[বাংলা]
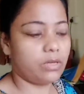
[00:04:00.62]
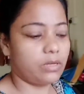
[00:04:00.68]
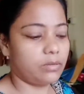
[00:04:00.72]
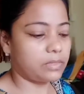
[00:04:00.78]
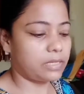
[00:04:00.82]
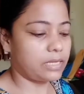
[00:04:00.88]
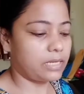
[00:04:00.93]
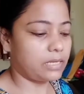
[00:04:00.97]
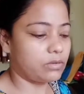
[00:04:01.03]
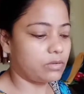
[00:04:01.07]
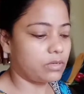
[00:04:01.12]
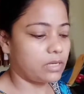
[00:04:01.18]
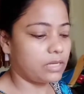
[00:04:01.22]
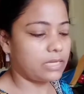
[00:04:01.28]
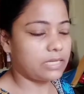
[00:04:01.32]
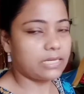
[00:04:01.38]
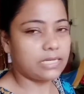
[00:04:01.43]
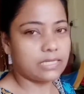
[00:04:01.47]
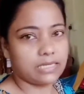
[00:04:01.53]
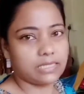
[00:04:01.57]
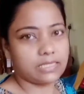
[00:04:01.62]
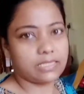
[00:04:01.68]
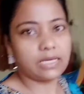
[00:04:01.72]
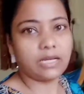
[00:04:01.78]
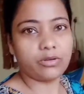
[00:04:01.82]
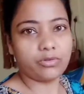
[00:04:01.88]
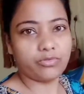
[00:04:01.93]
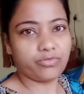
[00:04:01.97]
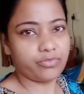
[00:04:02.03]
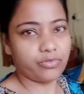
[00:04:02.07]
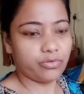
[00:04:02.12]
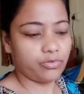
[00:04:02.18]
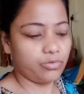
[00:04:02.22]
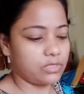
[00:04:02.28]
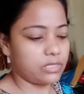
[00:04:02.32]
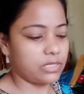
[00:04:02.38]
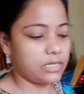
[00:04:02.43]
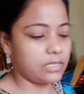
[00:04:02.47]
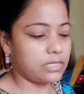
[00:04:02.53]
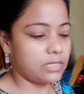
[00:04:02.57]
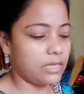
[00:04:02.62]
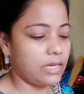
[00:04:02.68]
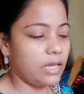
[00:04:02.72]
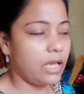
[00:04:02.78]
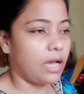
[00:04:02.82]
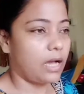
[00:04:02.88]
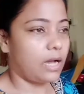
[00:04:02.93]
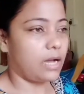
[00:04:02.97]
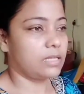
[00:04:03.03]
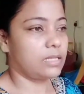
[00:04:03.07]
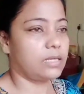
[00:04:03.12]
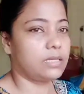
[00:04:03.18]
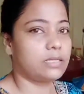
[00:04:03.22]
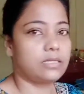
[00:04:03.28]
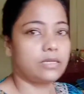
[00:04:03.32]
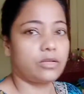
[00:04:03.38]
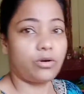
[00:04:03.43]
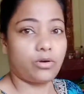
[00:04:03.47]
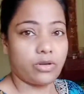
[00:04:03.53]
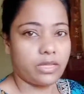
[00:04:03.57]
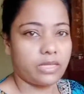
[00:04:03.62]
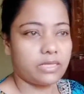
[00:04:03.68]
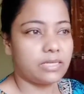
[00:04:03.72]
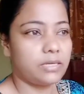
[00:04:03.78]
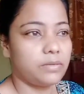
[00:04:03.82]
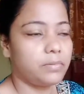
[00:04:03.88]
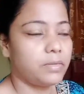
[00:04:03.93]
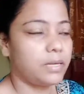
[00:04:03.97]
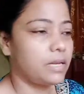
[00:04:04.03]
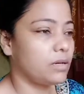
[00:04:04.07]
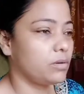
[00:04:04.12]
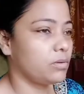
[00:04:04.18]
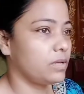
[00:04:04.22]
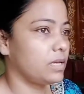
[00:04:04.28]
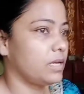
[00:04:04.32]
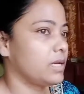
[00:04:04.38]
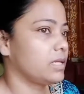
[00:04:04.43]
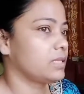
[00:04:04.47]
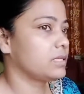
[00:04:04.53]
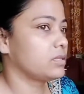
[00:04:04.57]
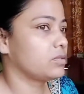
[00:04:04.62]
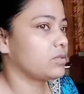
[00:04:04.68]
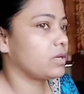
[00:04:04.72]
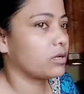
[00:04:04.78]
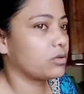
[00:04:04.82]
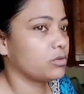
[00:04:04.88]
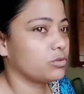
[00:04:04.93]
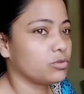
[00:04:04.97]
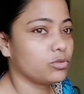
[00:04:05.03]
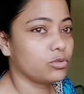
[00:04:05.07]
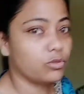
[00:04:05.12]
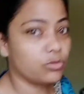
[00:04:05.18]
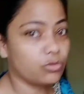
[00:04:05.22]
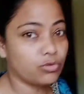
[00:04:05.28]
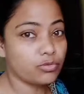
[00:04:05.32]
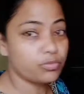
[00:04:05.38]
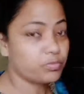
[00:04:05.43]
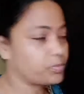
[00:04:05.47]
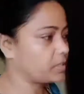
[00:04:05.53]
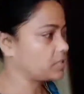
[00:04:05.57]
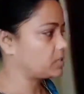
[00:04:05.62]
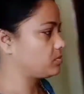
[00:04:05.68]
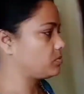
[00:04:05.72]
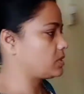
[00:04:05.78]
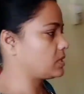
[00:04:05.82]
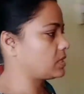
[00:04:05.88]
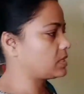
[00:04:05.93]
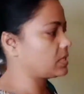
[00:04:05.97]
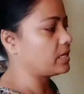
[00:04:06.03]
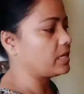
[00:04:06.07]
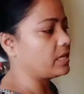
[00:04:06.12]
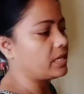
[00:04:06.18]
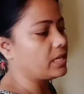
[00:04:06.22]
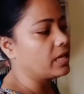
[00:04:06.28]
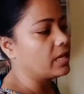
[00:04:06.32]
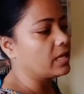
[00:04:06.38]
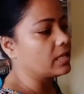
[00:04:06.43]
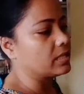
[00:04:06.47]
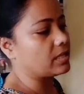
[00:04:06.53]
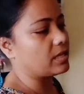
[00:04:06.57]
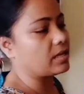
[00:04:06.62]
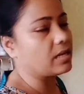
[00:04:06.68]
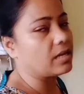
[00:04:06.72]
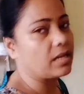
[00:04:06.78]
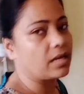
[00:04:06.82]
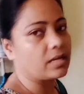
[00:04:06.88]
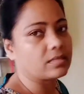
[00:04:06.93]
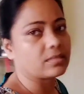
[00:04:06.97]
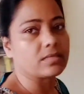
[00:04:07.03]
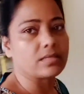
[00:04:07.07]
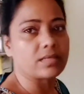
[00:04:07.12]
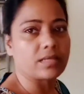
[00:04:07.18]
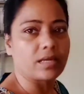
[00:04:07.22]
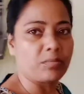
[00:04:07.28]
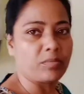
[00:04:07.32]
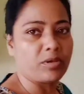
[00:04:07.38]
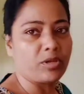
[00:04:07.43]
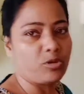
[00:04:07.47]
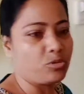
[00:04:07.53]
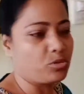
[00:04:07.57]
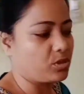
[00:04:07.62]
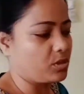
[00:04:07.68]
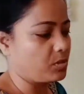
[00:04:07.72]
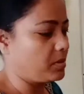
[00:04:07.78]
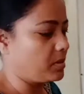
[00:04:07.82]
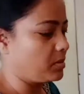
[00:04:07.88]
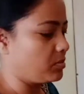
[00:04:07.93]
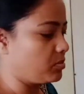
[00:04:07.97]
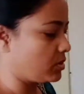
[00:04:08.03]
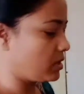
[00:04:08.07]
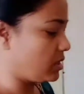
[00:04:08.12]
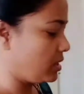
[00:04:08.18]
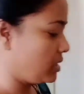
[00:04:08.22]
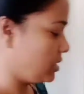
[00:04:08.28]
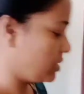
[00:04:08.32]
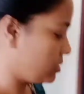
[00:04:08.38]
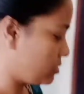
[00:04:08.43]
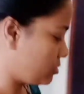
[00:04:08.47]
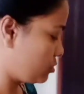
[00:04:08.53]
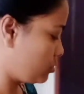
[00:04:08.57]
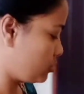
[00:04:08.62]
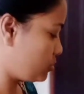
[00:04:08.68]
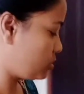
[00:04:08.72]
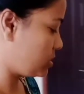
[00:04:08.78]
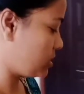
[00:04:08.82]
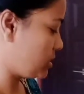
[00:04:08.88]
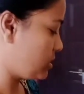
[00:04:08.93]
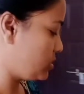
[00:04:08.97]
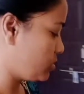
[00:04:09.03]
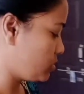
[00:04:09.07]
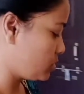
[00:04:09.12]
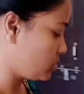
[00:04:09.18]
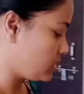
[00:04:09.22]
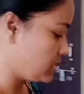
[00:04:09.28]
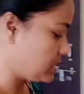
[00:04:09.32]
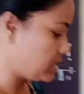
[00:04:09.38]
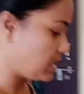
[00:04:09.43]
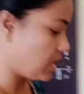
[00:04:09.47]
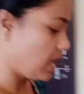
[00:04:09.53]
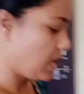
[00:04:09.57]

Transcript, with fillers: কেননা এটার সাথে আরও ফ্রুটস আছে আর তাছাড়া অনেকটাই বেলা হয়ে গেছে তো এখন যদি খুব পেট ভরে খেয়ে নিই তাহলে লাঞ্চটা টাইমলি করতে পারবো না তো সেই জন্য এটা